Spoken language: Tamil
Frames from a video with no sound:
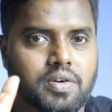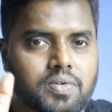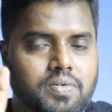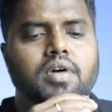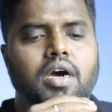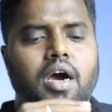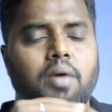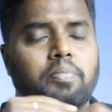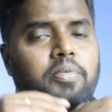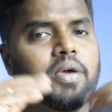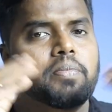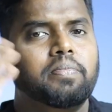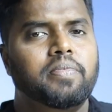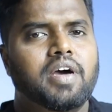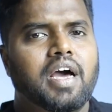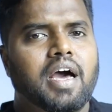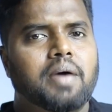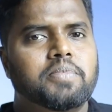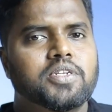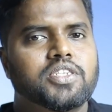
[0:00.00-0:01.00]
இருக்கும் அப்போ எப்போ
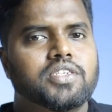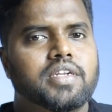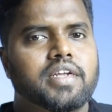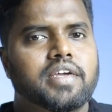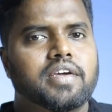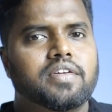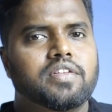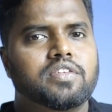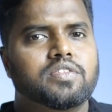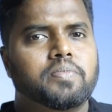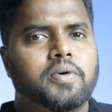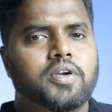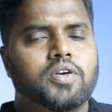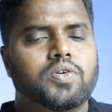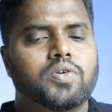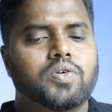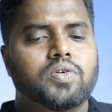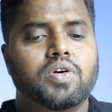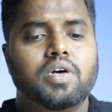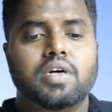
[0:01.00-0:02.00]
அப்பேச்சரை இன்க்ரீஸ்
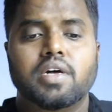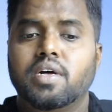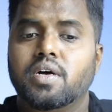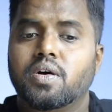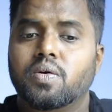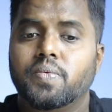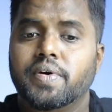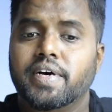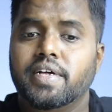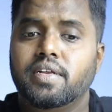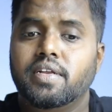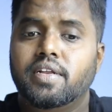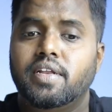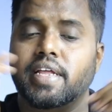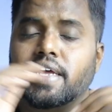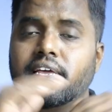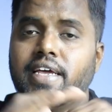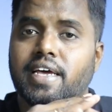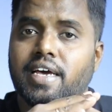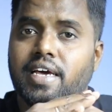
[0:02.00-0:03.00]
பண்ணணும் வெல்
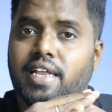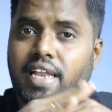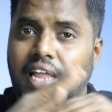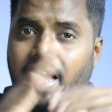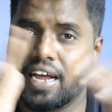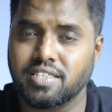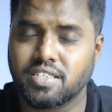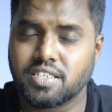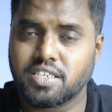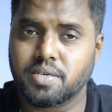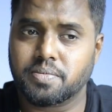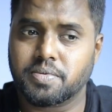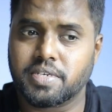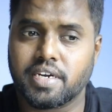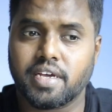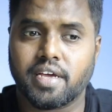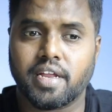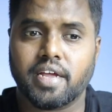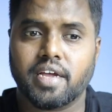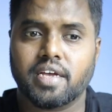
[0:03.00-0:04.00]
நீங்கள் லேண்ட்ஸ்கேப்ஸ்
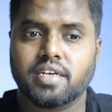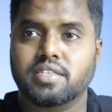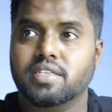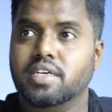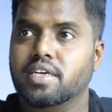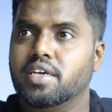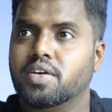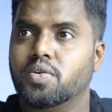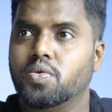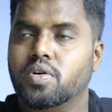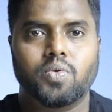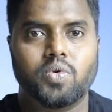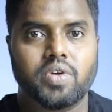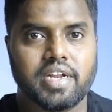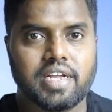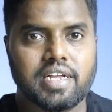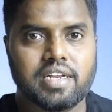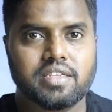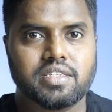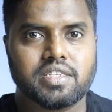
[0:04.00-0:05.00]
எடுக்கிறீங்க சரி ஒரு
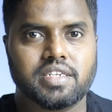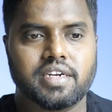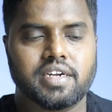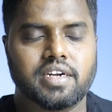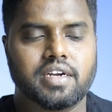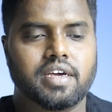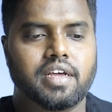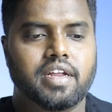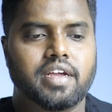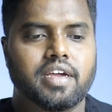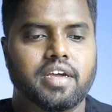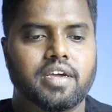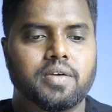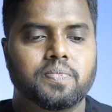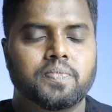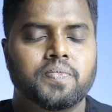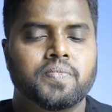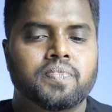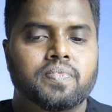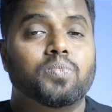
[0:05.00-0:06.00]
ரியல் எஸ்டேட் எடுக்கிறீங்க
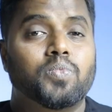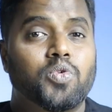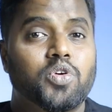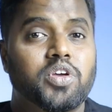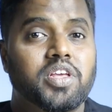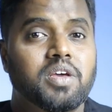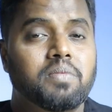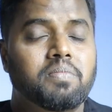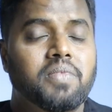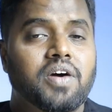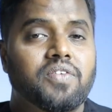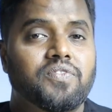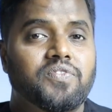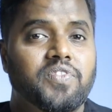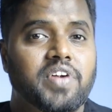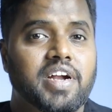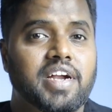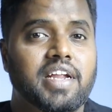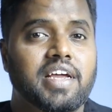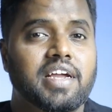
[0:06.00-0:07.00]
முக்கியமாக
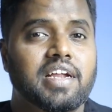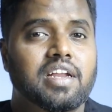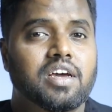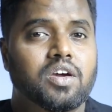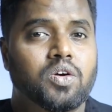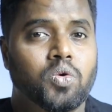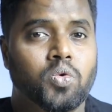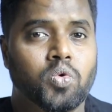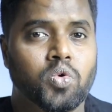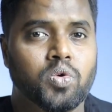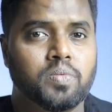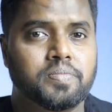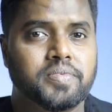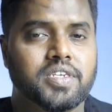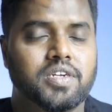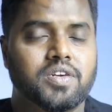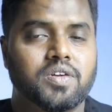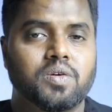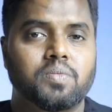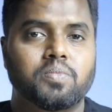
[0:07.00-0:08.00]
வெட்டிங்கில்
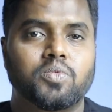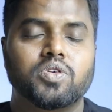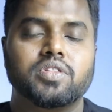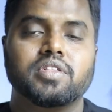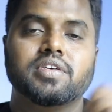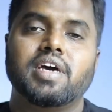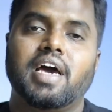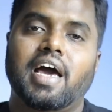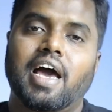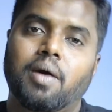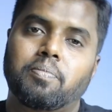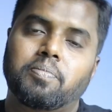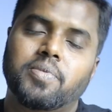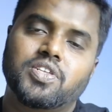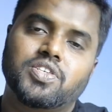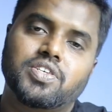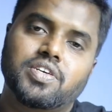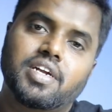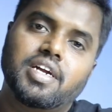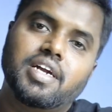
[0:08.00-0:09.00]
குரூப்ஸ் எடுக்கும்போது
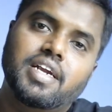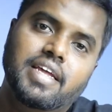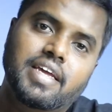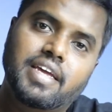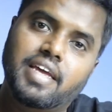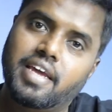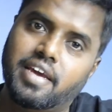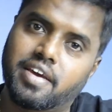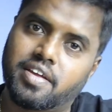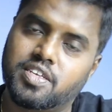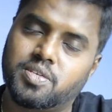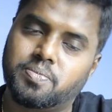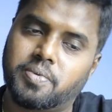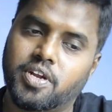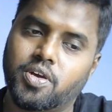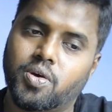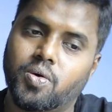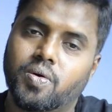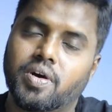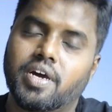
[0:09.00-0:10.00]
அப்பேச்சரை நீங்கள் இன்க்ரீஸ்
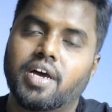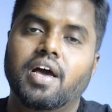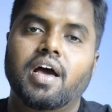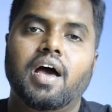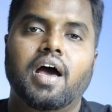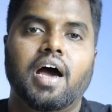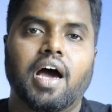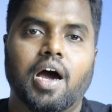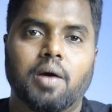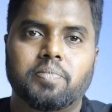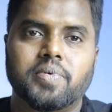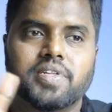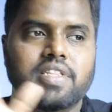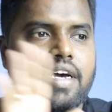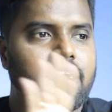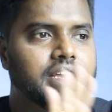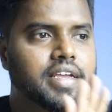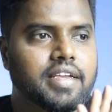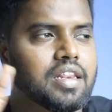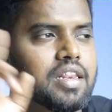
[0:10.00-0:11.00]
பண்ணிக்கோங்க அப்போ
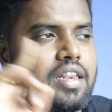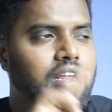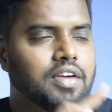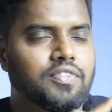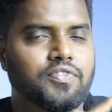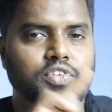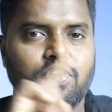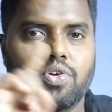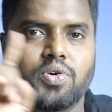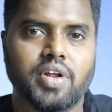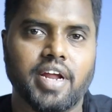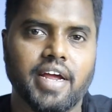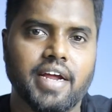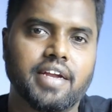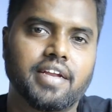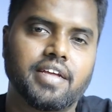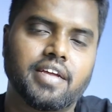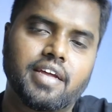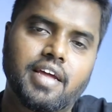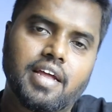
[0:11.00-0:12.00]
தான் லெஃப்ட் டு
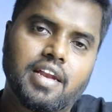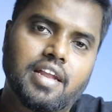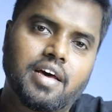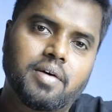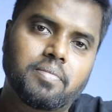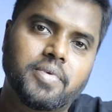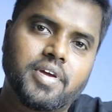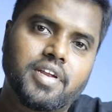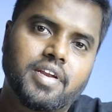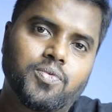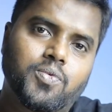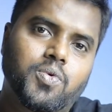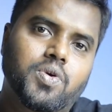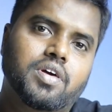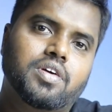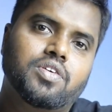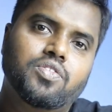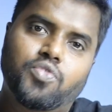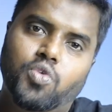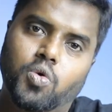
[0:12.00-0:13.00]
ரைட் எல்லாமே
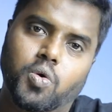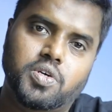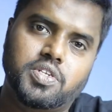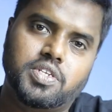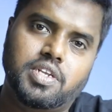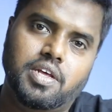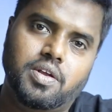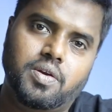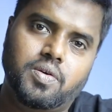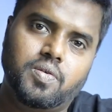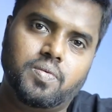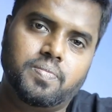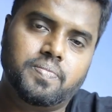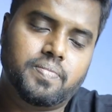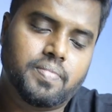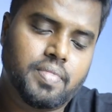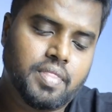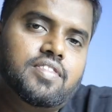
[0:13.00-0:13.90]
உங்களுக்கு ஃபோக்கஸில் இருக்கும்